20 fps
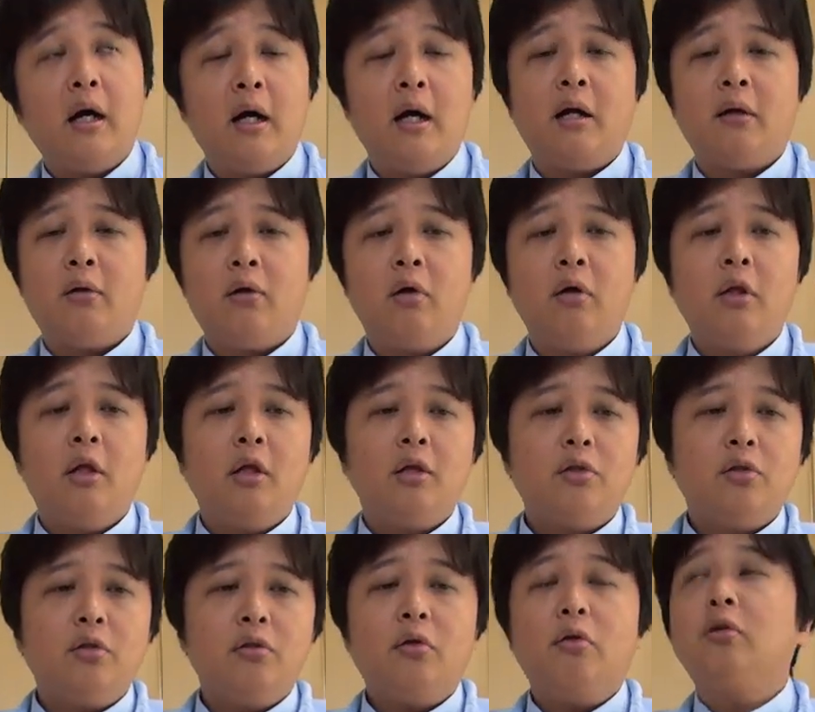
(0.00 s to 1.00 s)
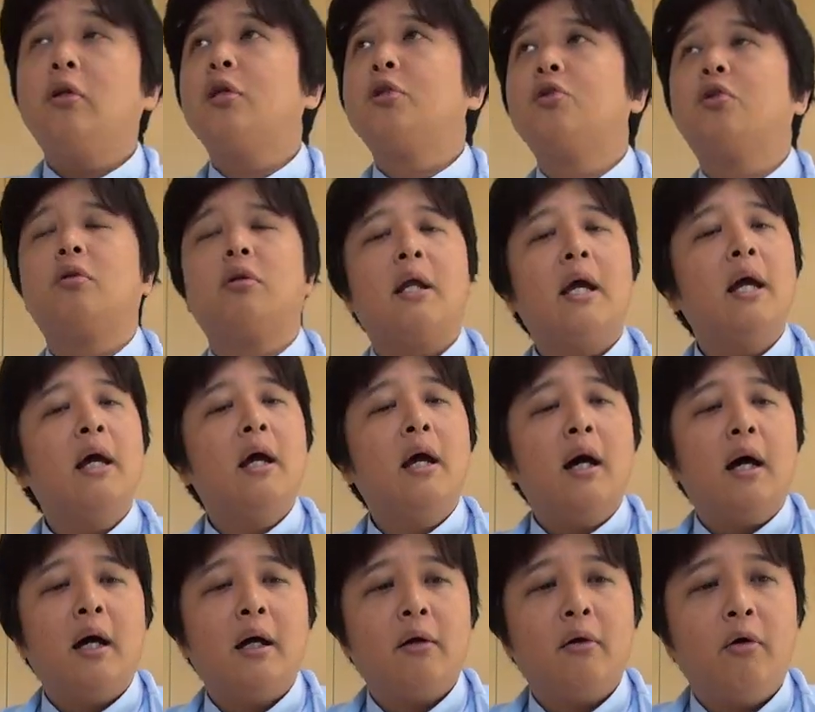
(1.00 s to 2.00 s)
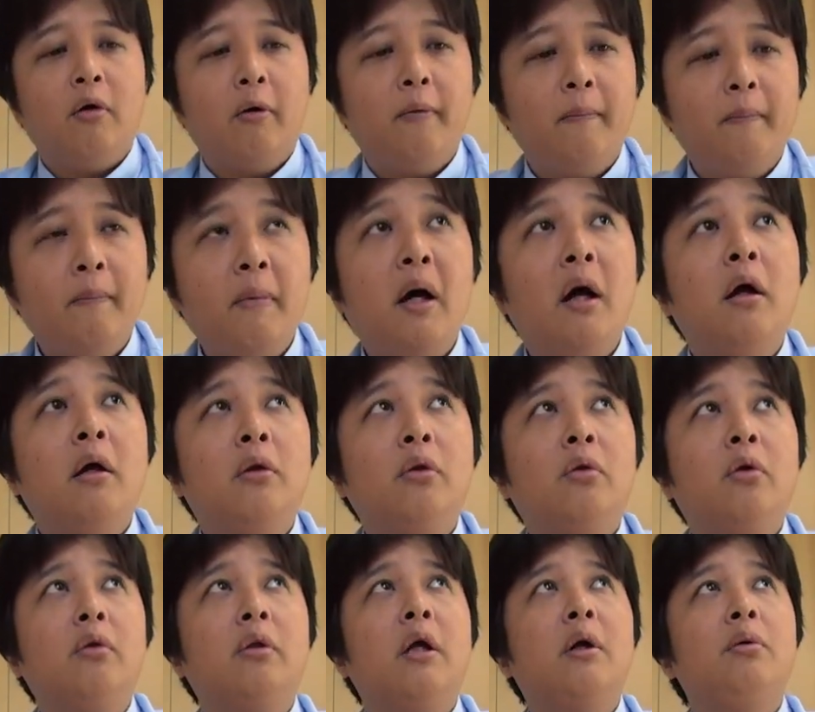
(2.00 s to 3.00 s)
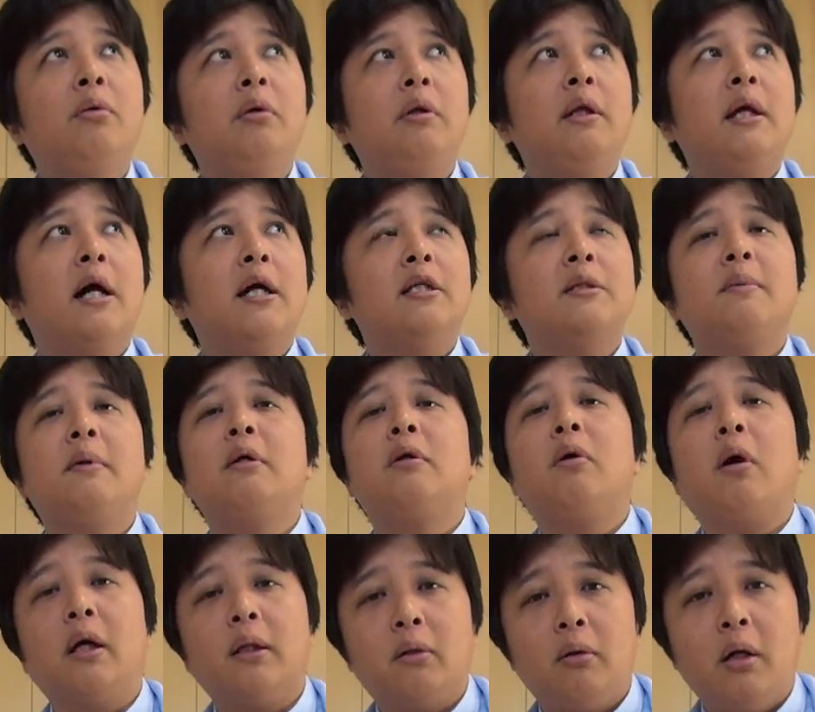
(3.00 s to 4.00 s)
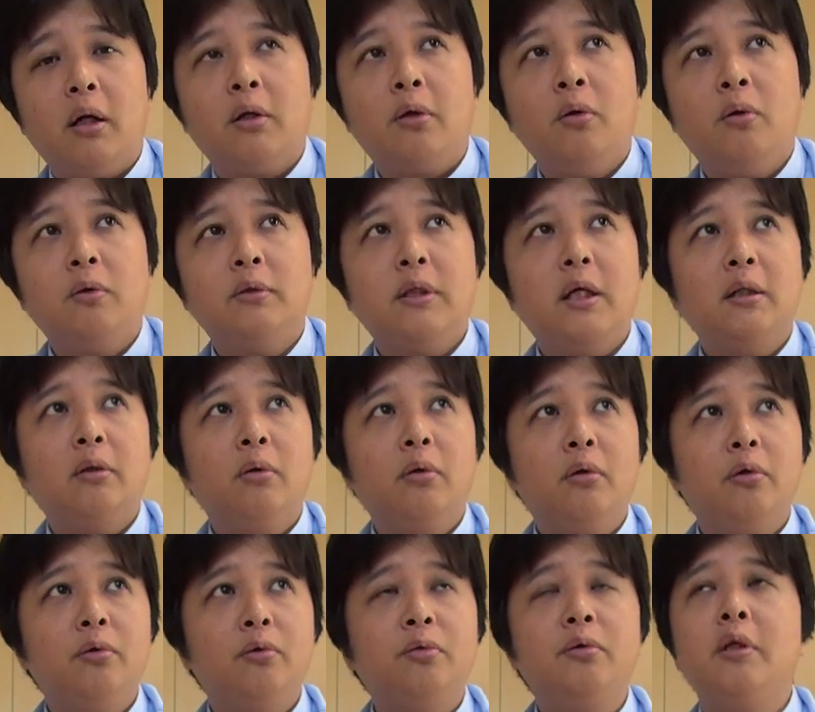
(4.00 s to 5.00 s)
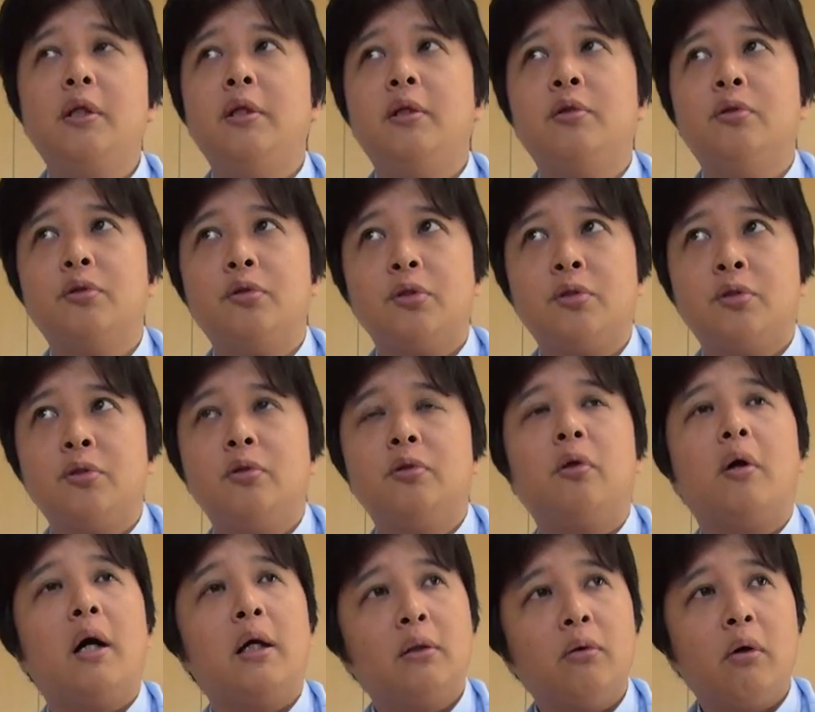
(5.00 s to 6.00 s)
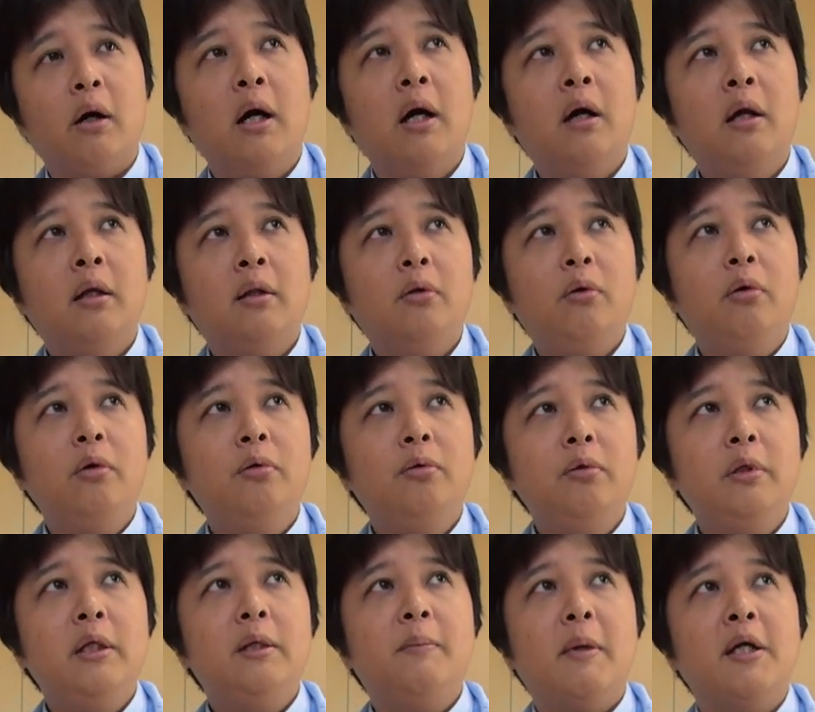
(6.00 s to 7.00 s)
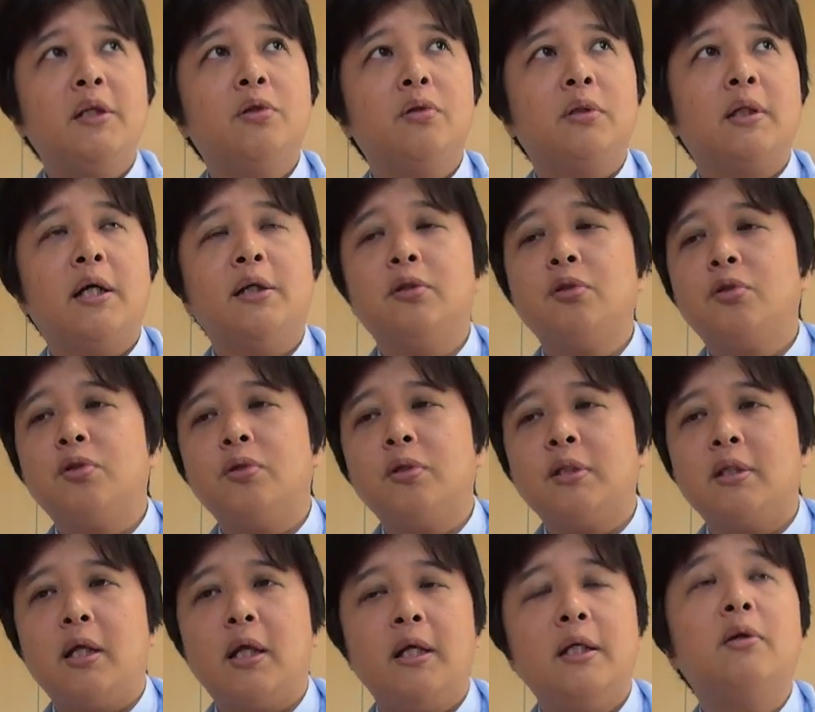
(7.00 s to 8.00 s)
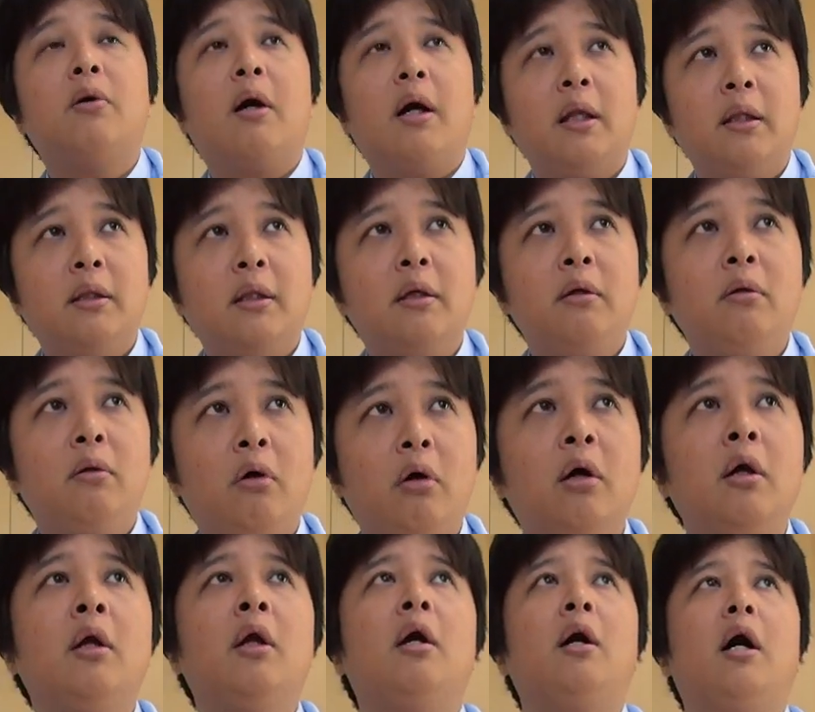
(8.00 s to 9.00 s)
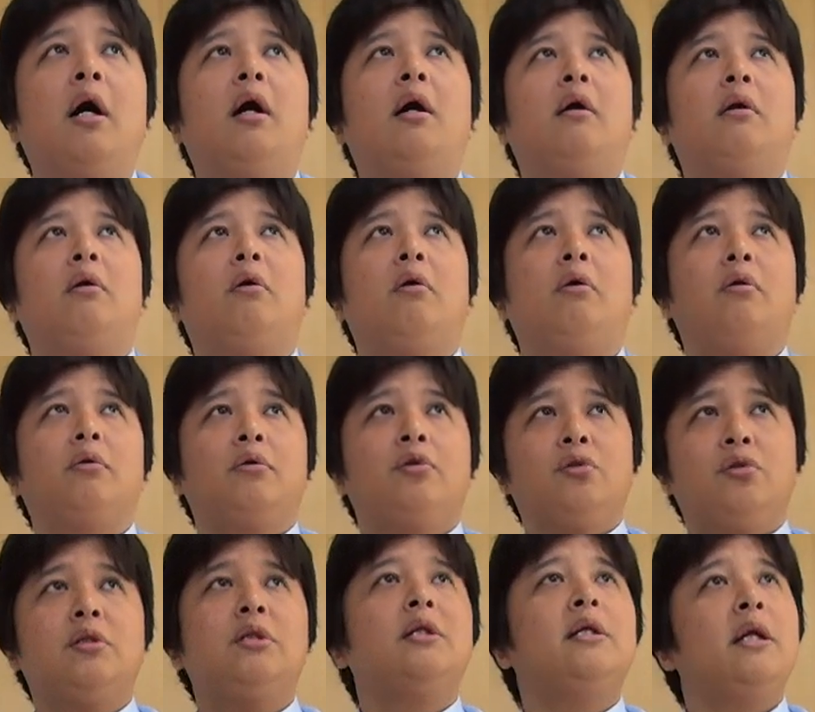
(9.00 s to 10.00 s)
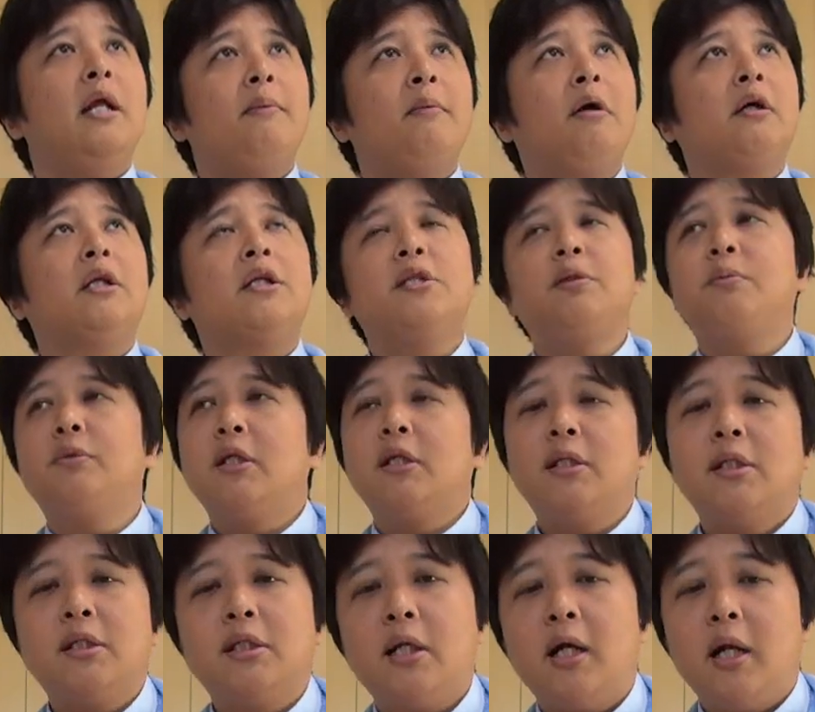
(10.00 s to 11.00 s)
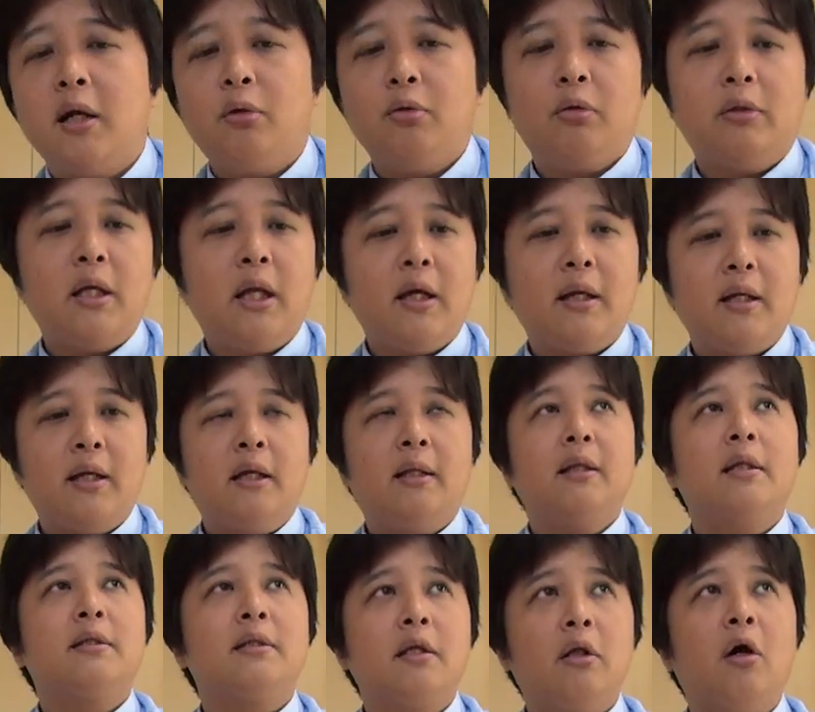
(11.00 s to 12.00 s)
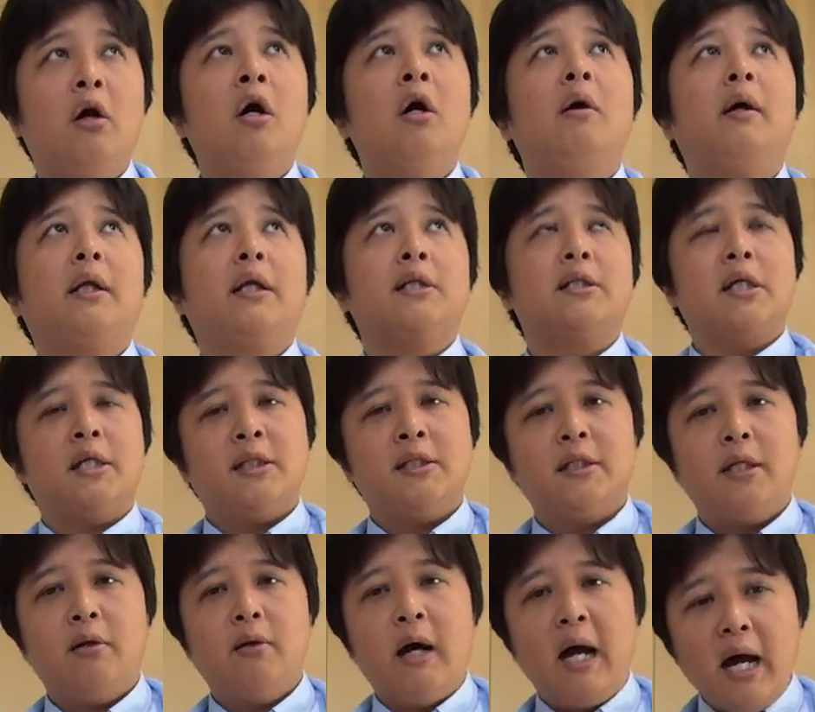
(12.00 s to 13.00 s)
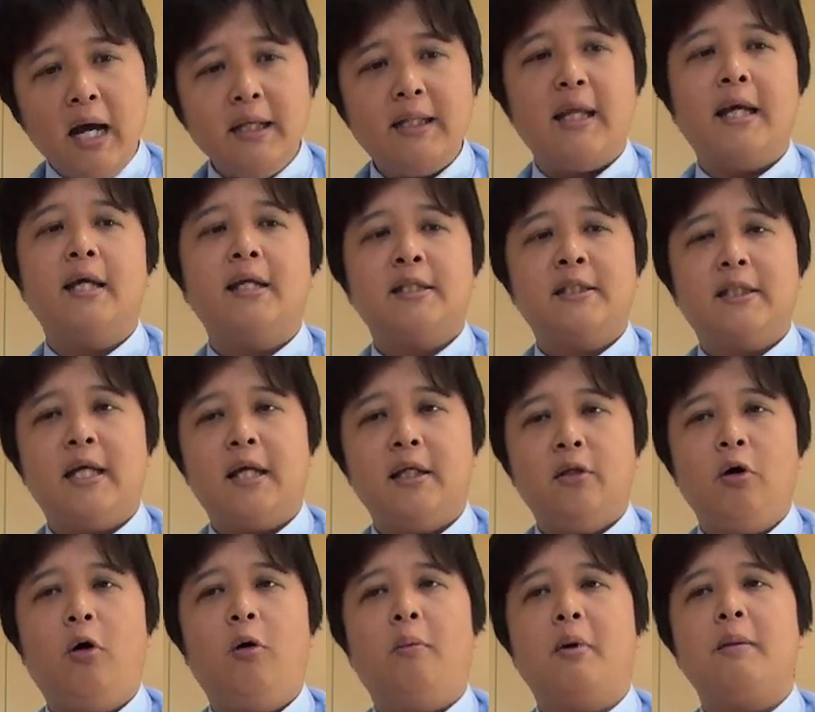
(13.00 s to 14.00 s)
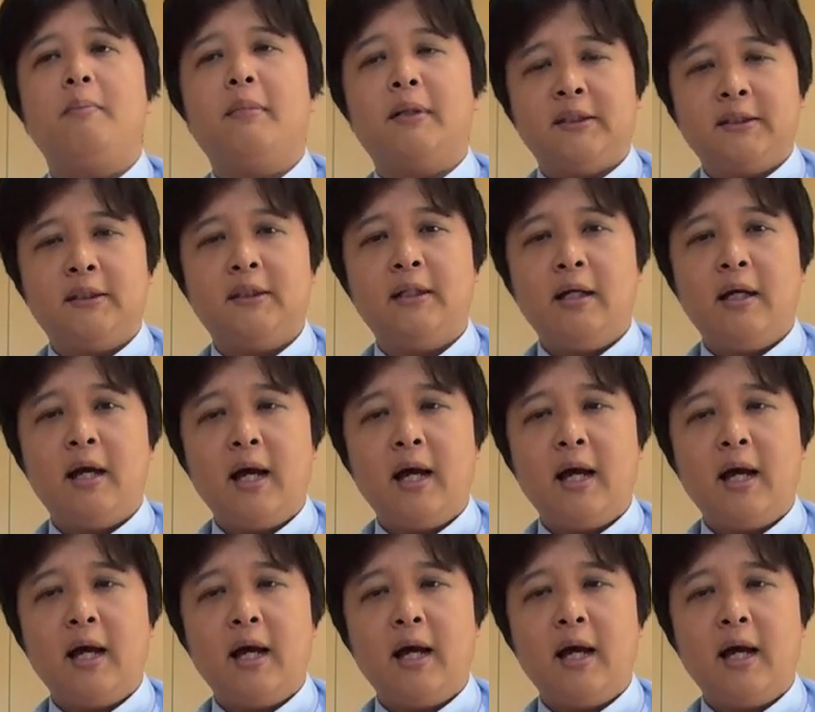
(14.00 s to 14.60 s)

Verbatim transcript: あの、ということで、ちょっとね、あの、まあ、どんな風に始めるのかとか、教材はどういう風に入手するのかとか、どういう風に今一応最初注意したらいいのかっていうのを、あの、中心にね、私も全然知らないことだらけなんですけど、私が知ってる範囲でしたいと思います。